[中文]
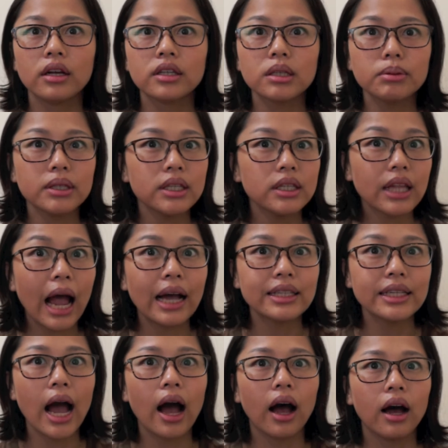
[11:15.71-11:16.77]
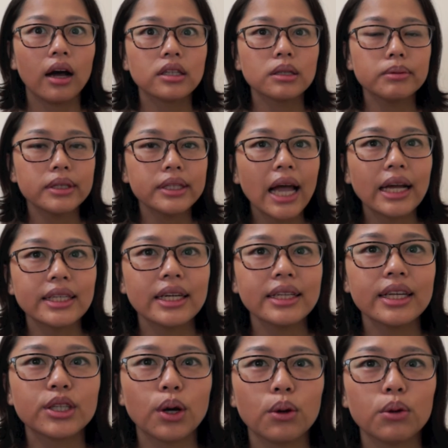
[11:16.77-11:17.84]
是不是大象？是不是大象
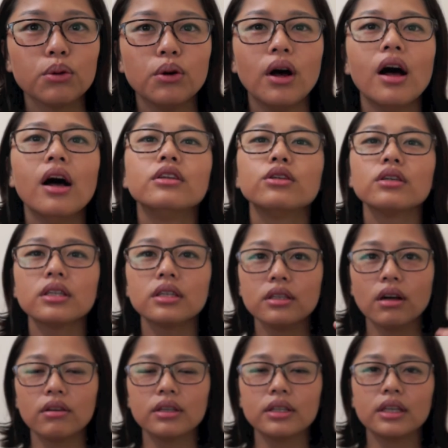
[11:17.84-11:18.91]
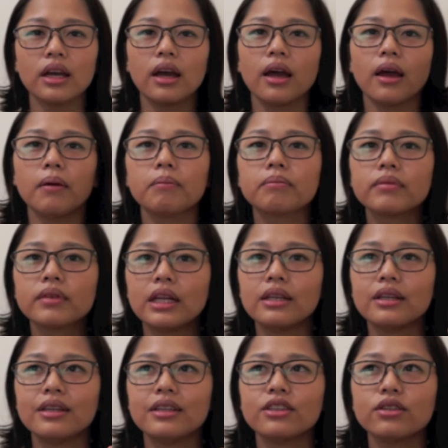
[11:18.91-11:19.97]
在走路？就是用一些。
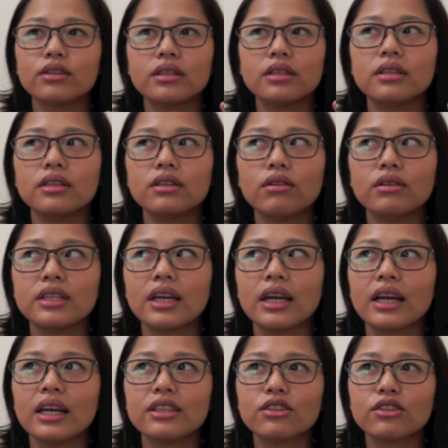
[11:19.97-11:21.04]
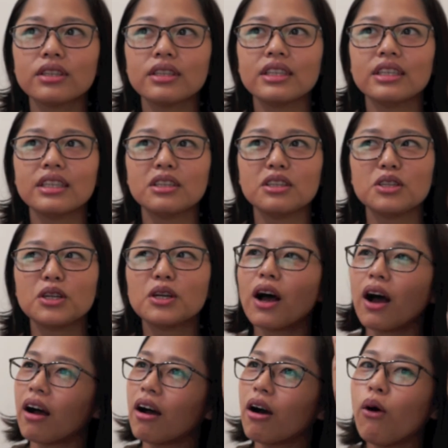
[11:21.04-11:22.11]
就是用一些就是好
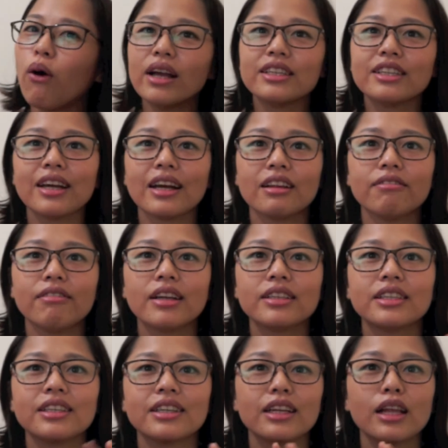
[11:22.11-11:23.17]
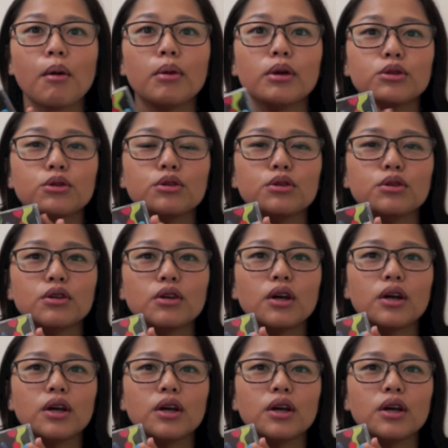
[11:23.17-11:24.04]
像幻想的方式跟他们去